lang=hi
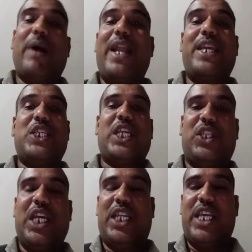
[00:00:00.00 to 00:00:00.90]
बारीकी से
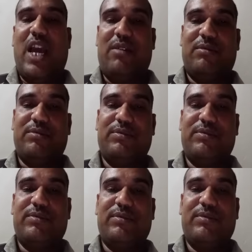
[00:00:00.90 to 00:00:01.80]
अध्ययन किया
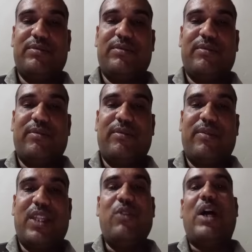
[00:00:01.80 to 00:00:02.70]

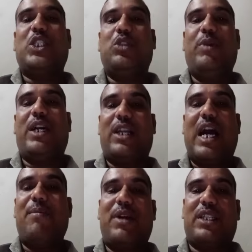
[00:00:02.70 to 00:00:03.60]
कि वास्तु में अगर
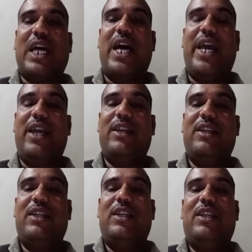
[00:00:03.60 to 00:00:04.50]
काम करता है
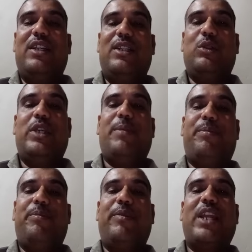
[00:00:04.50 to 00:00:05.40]
तो ये
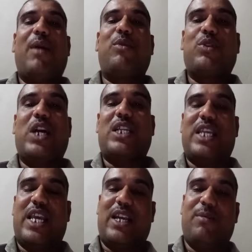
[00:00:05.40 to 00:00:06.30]
ग्राम रोजगार
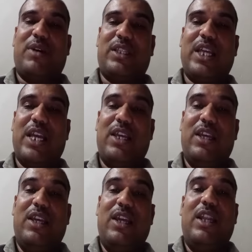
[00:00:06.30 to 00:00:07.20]
सहायक काम करता है
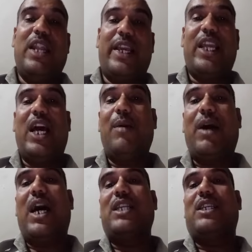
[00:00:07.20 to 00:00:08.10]
लेकिन
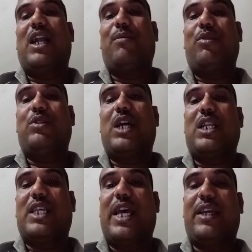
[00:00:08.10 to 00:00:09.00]
हम आज ग्राम
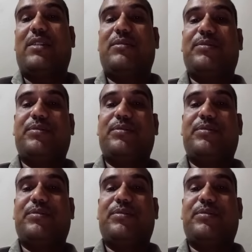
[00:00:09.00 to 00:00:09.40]
रोजगार सहायक